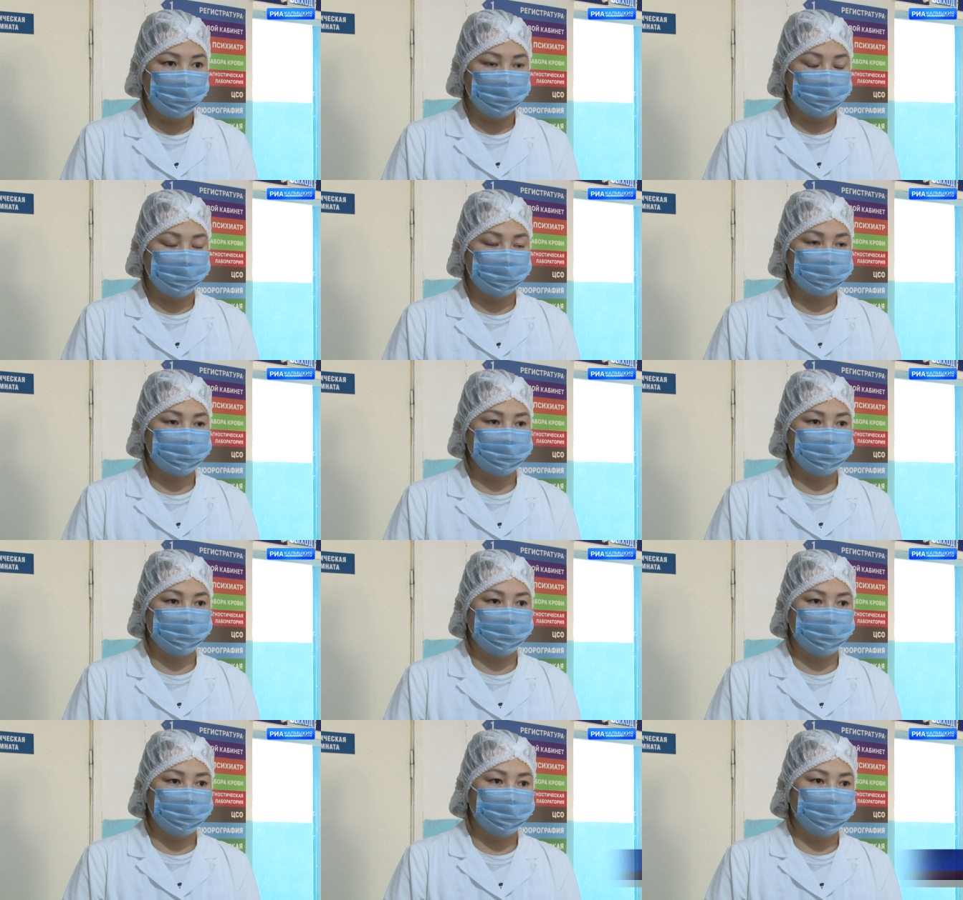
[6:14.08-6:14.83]

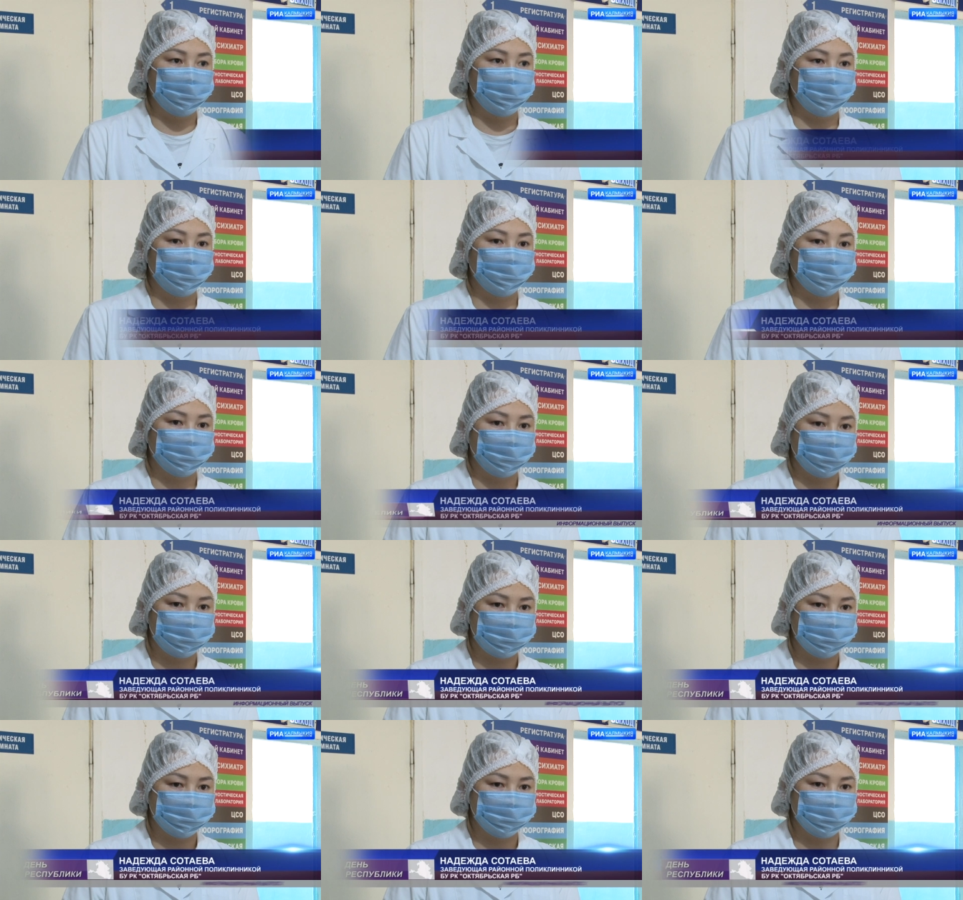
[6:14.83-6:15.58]
Максимально
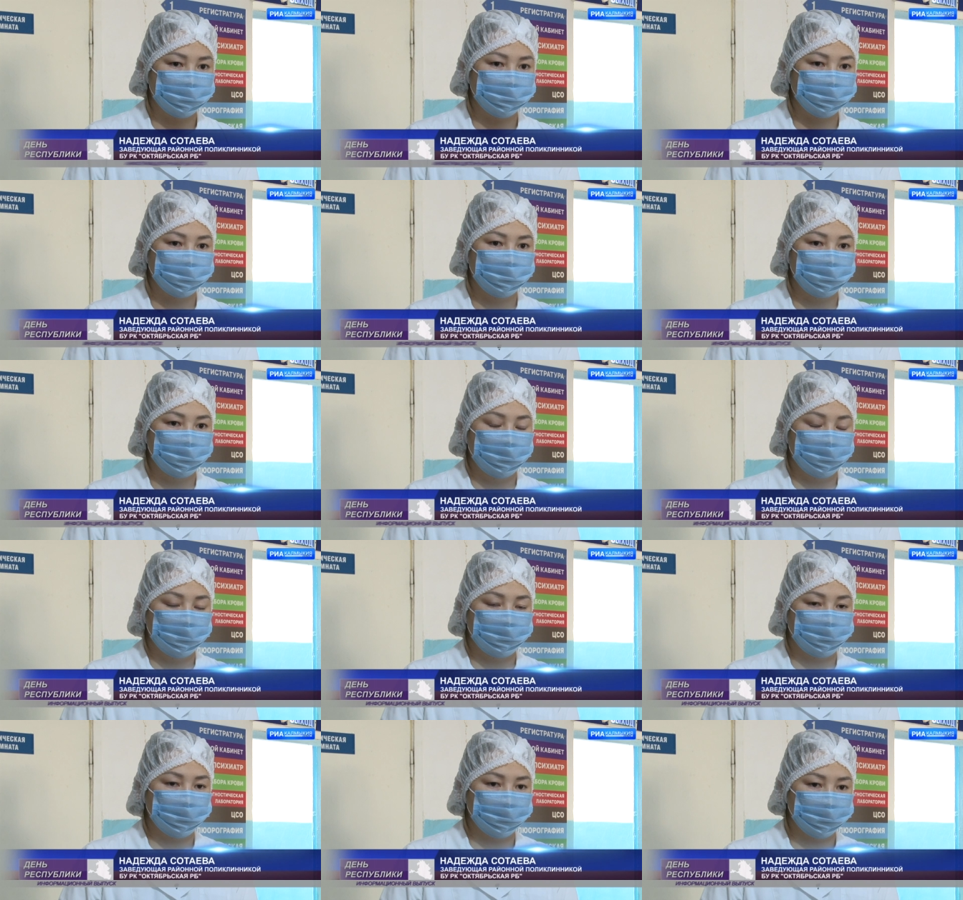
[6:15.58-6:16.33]
охватываем
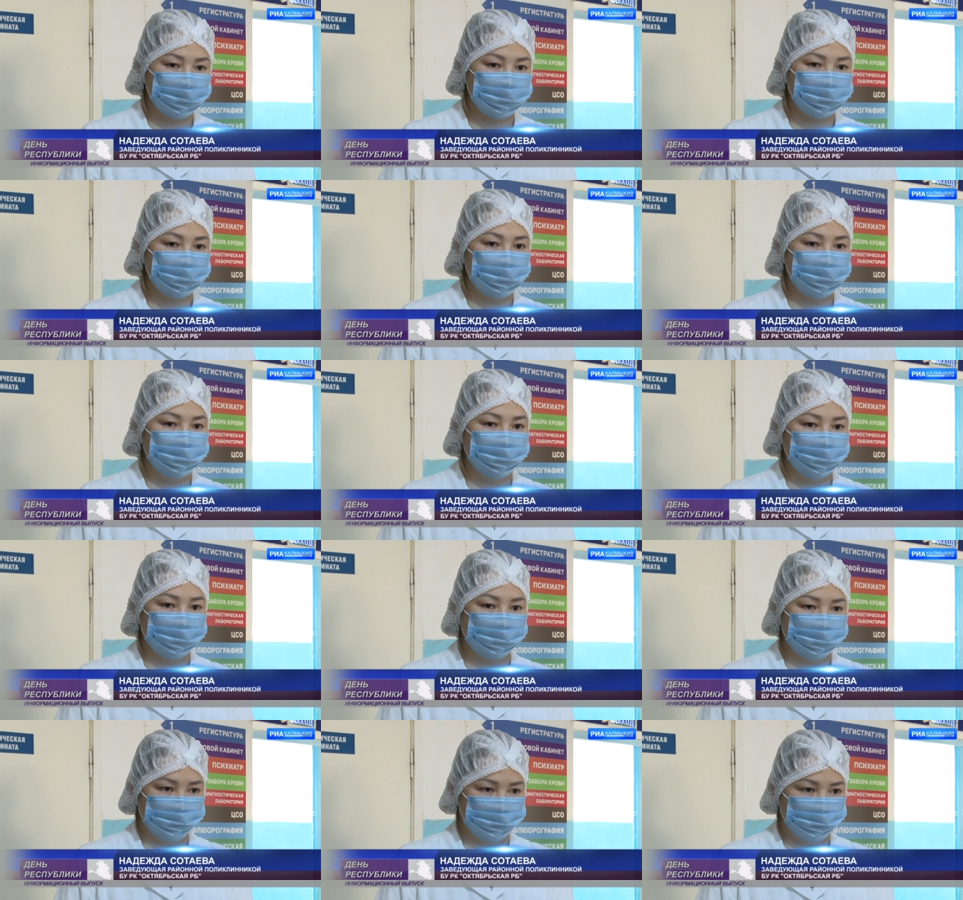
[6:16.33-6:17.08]
то
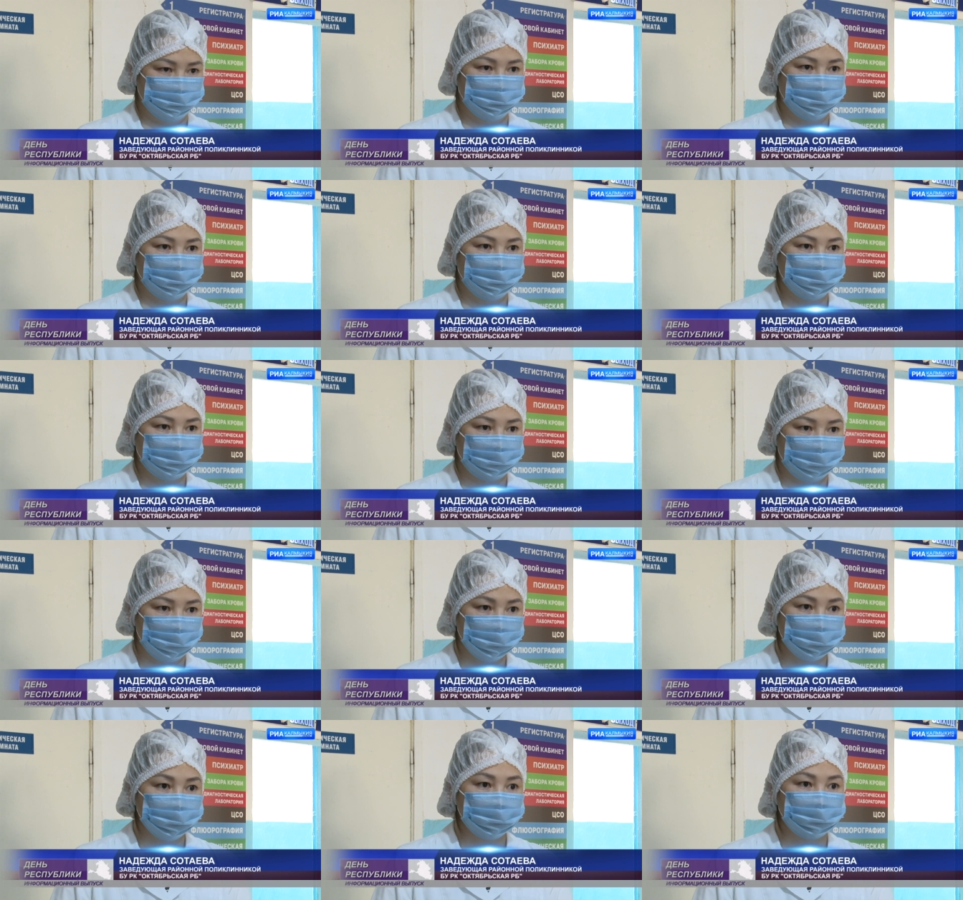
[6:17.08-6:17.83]
население, которое
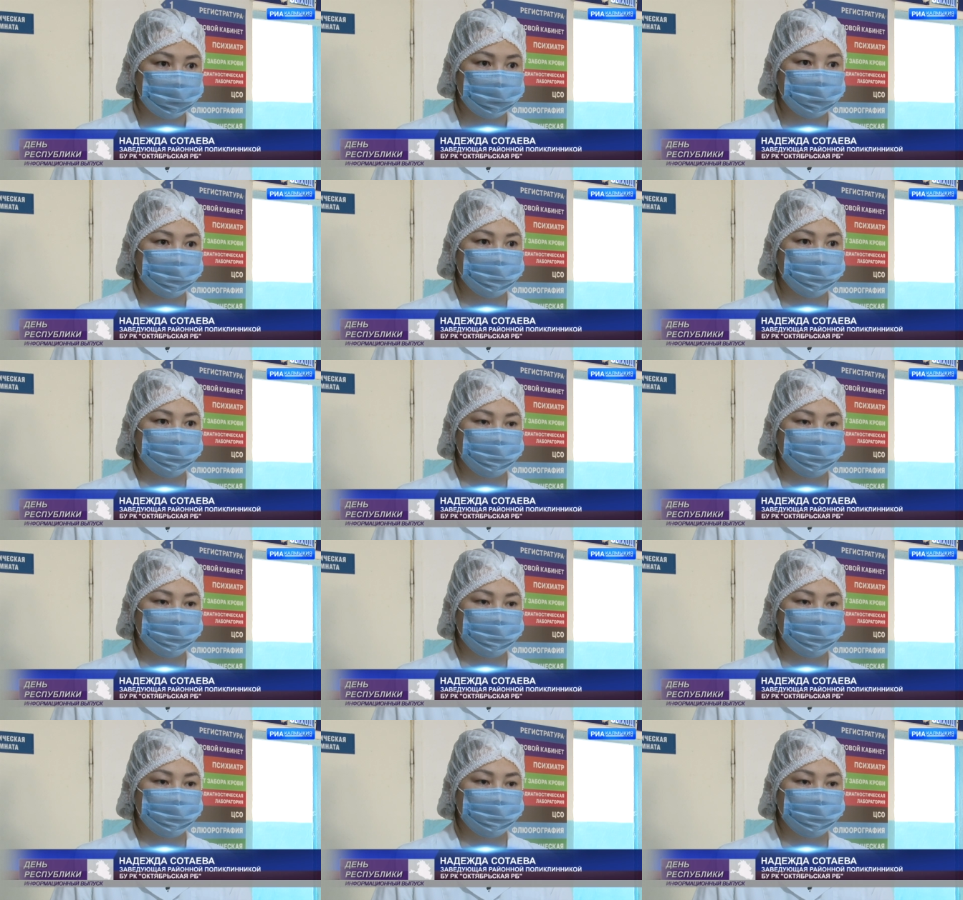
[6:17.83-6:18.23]
жалуется,